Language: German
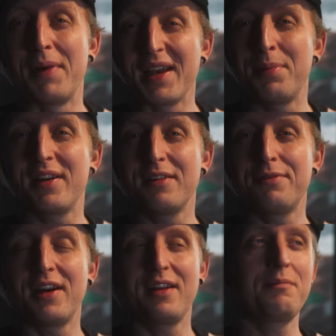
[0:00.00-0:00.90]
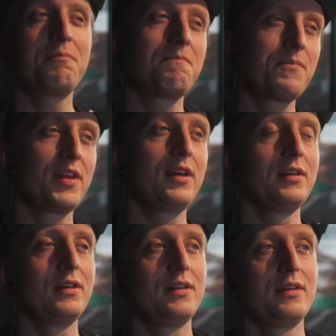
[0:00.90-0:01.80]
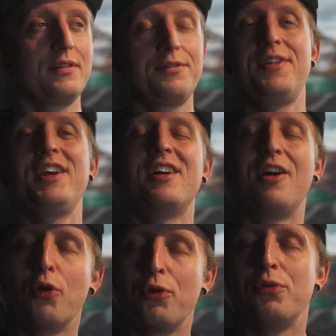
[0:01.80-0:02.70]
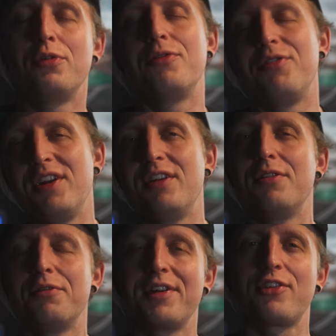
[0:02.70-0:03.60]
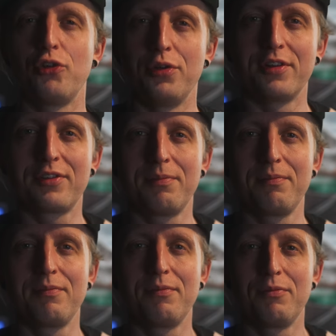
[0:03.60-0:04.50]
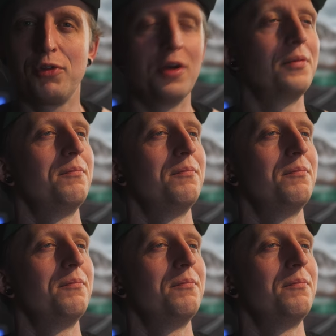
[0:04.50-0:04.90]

Bikepark gefahren. Das wäre ja auch irgendwie was Schönes. Ja.